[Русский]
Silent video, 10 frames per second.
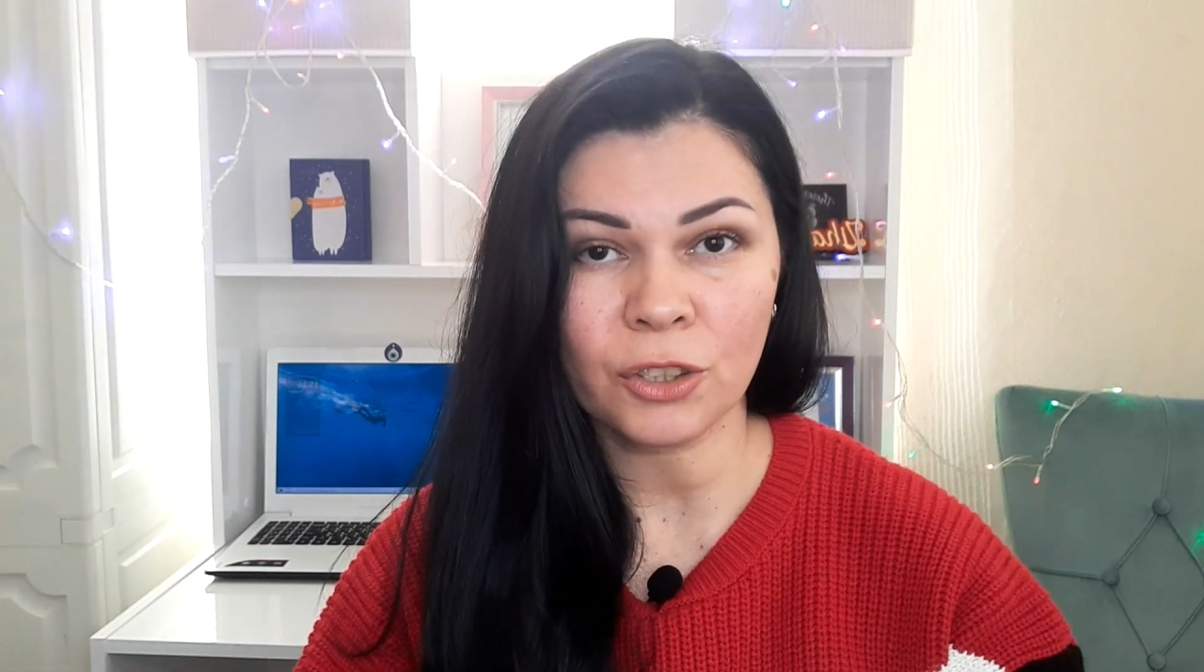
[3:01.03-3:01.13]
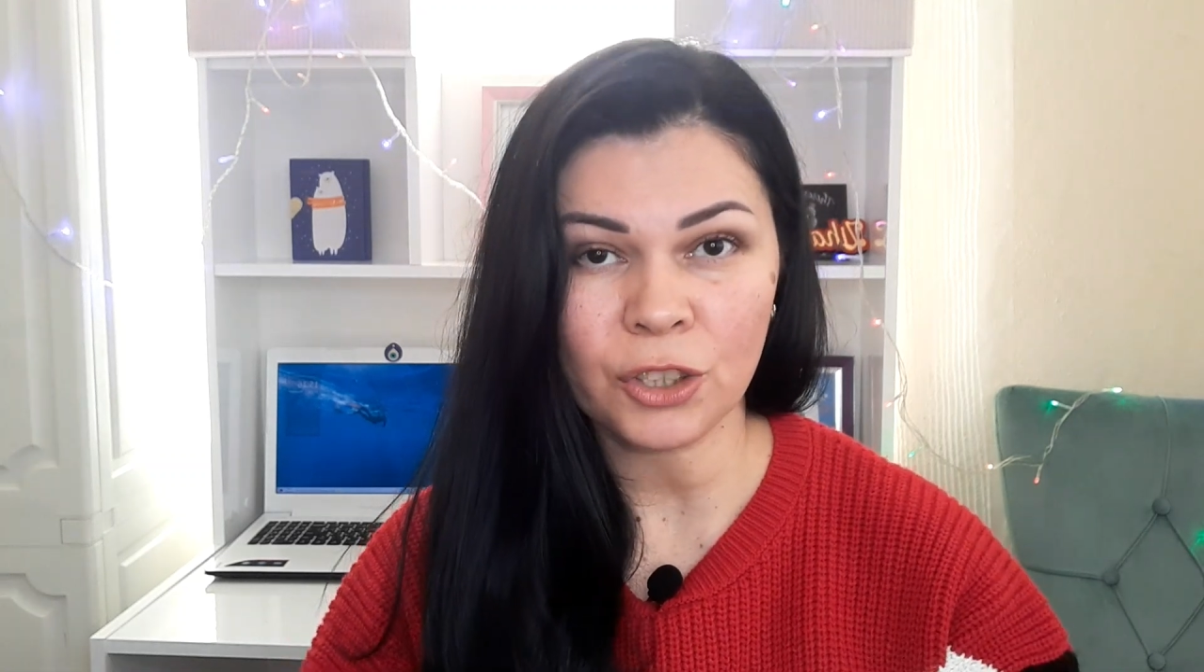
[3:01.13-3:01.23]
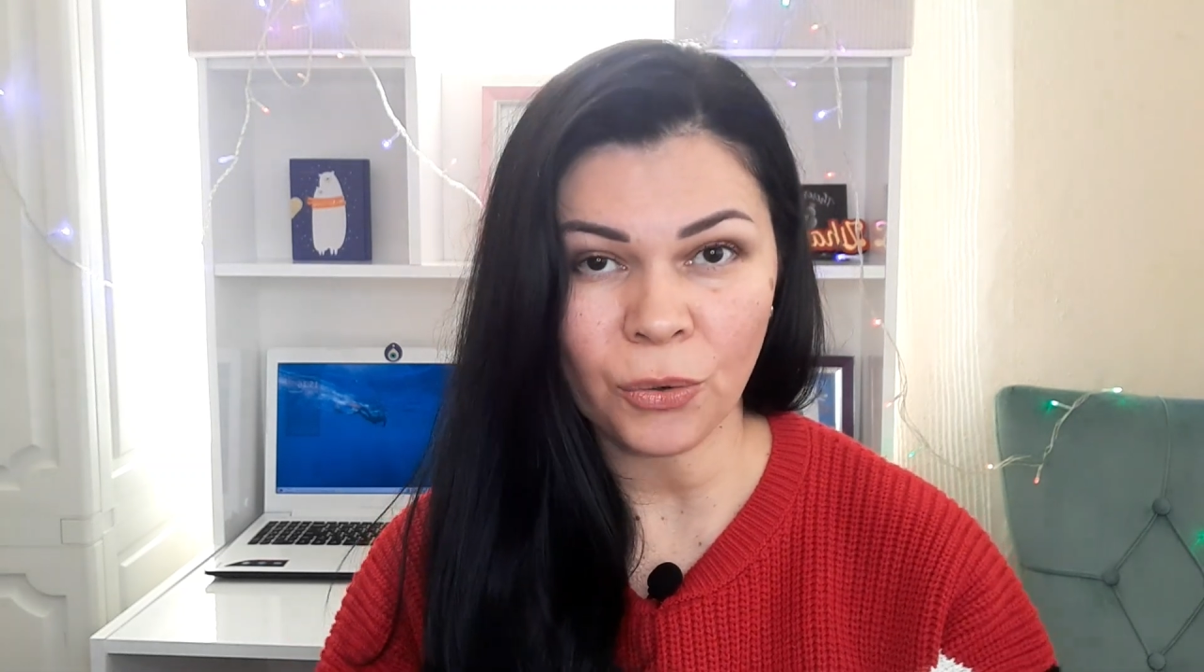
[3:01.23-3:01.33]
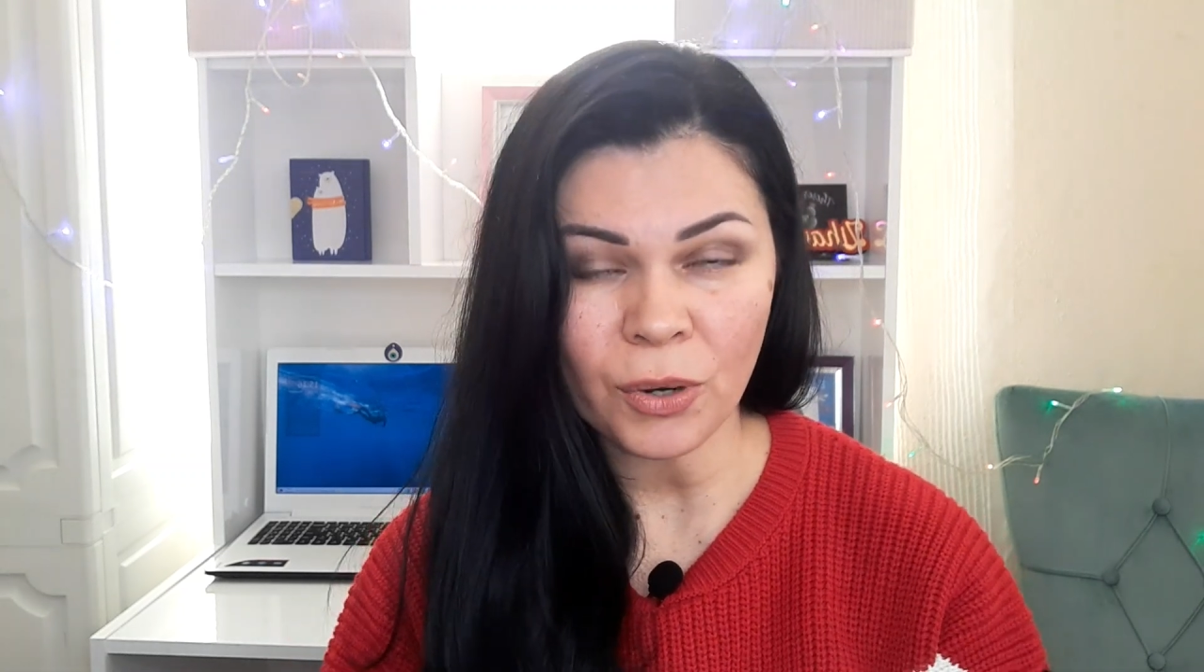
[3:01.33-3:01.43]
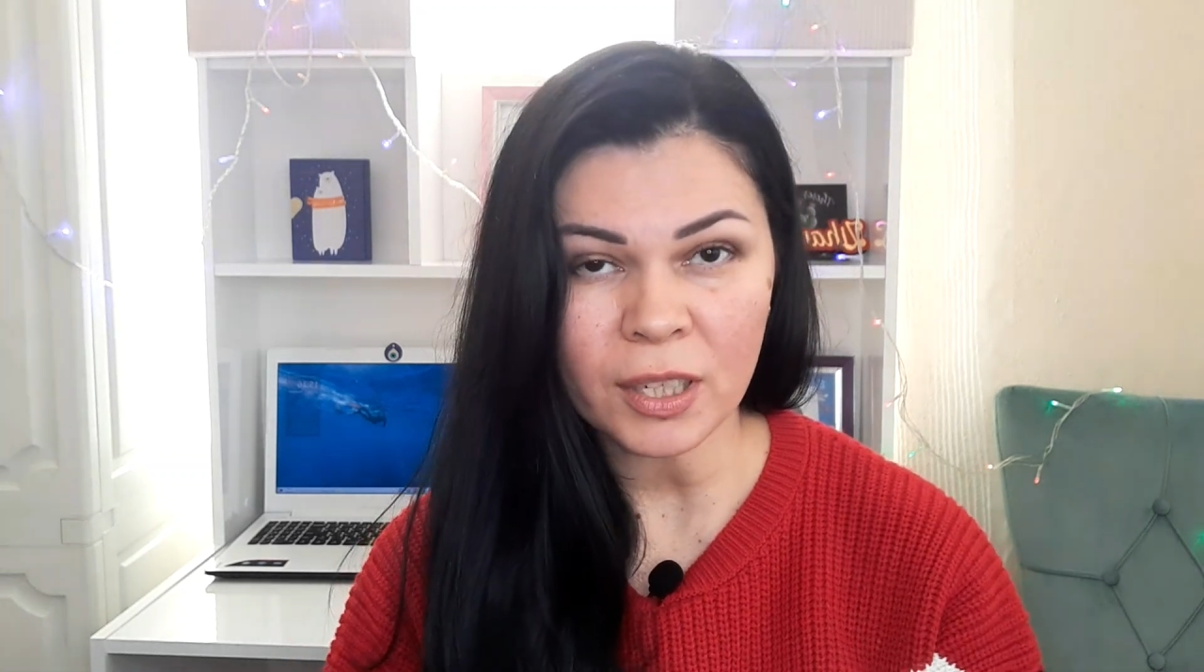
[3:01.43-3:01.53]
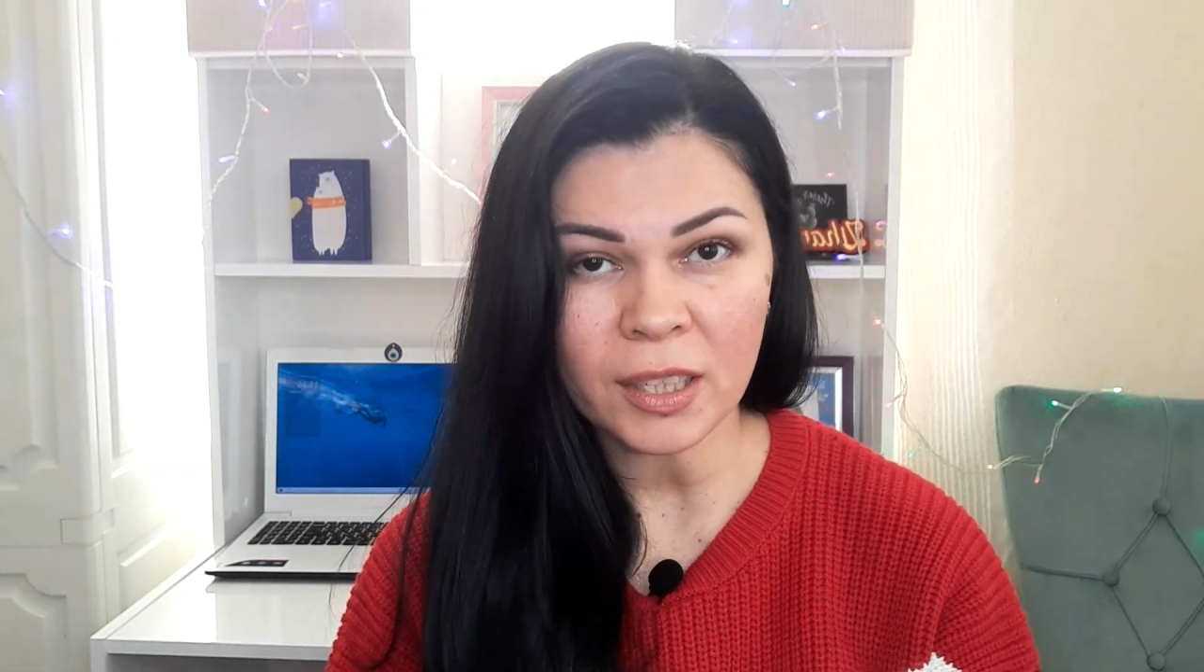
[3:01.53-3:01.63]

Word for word: к школе.